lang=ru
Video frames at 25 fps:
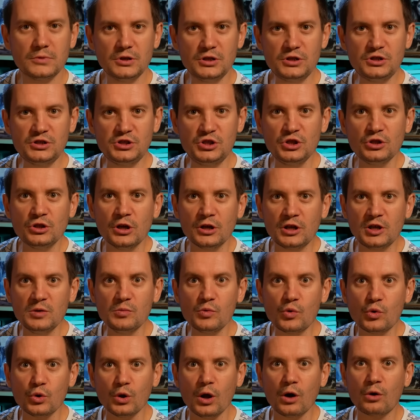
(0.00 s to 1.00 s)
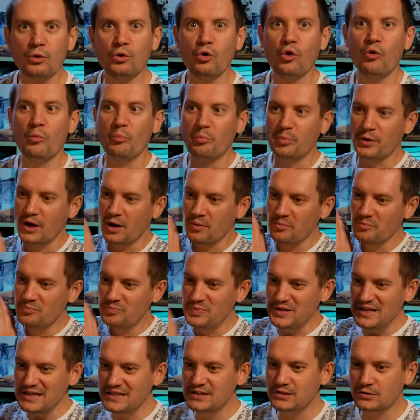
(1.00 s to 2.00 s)
идти таким кулаком, прям
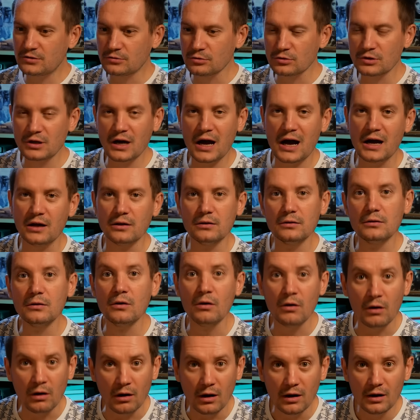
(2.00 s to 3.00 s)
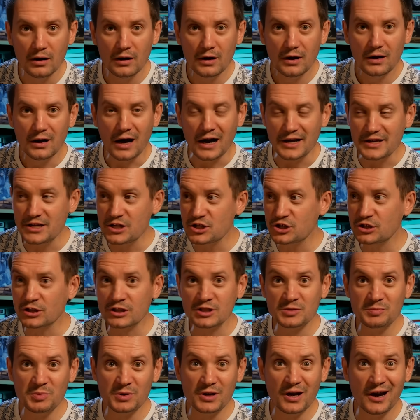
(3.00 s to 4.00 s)
бить туда, но они же
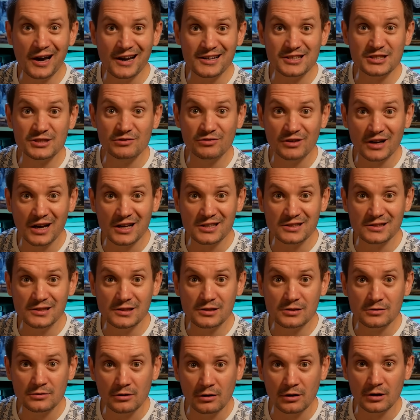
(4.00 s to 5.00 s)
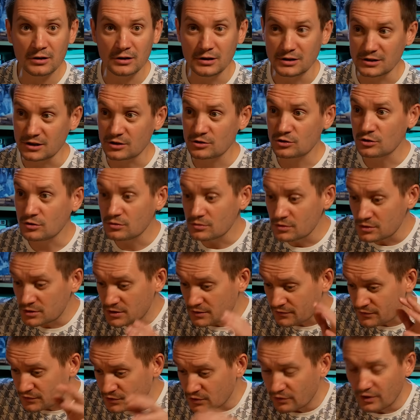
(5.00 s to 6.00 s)
разбегаются в разные стороны,
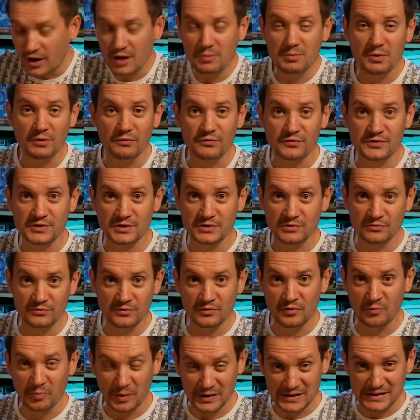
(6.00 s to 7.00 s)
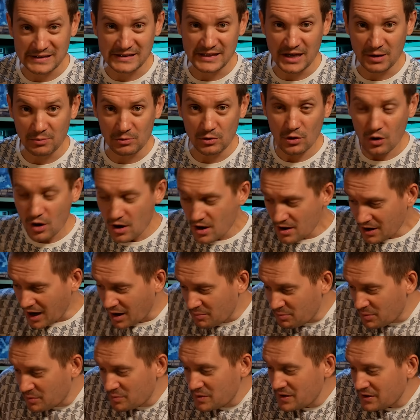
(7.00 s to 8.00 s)
засовываются все время в, в подземлю.
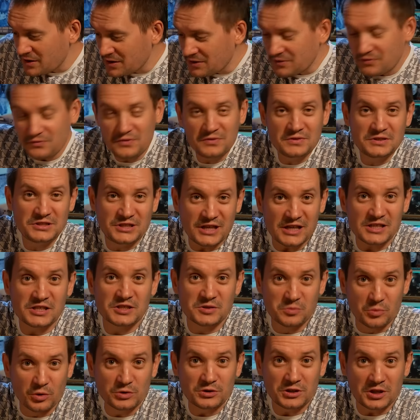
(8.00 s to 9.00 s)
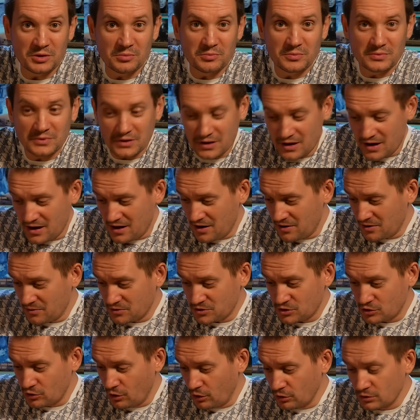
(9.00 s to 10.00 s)
Как бы мы сейчас смотрим на
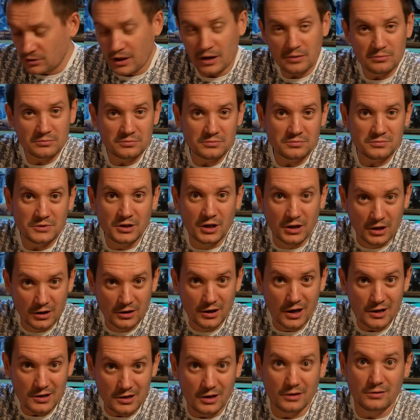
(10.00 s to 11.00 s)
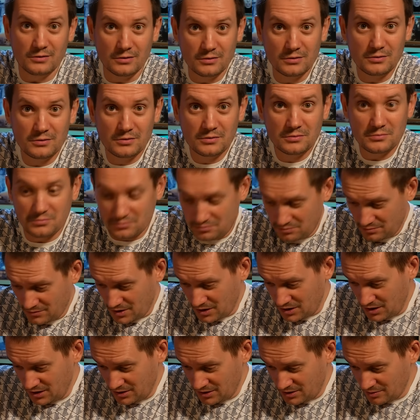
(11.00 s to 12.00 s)
стол, там ни хрена нет
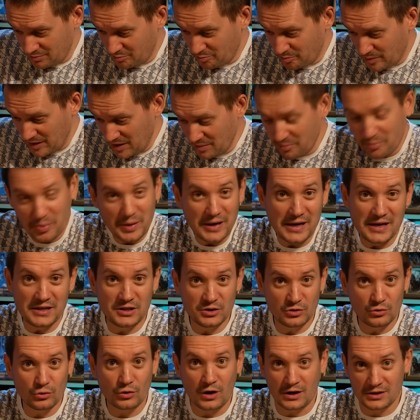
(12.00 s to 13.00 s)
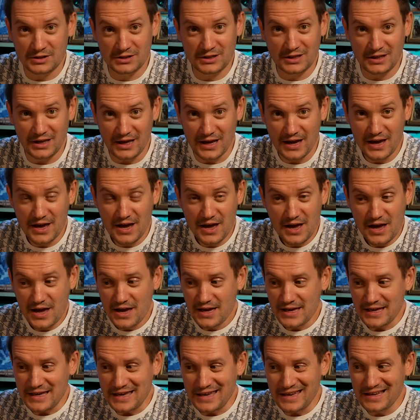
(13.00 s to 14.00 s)
какие-то блипы эти дурацкие.
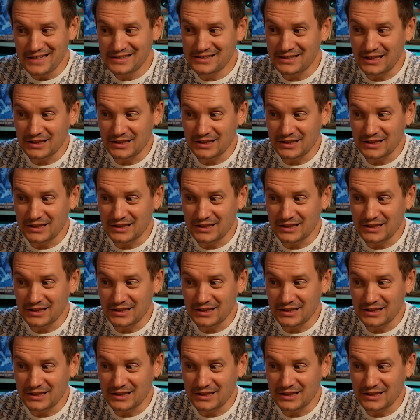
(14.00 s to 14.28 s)
И,